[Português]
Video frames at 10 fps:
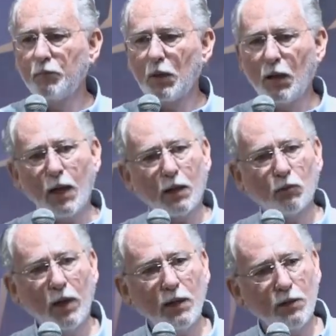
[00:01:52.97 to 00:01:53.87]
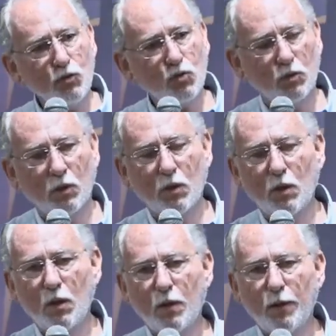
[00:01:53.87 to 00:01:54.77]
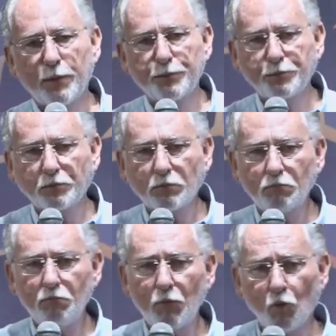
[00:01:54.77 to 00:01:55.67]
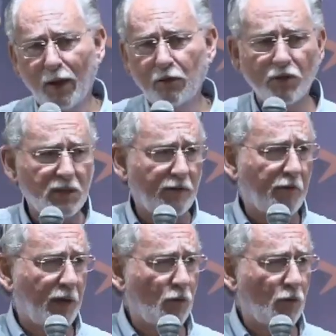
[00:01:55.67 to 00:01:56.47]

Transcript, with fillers: cara, não é isso. Não é que você vai virar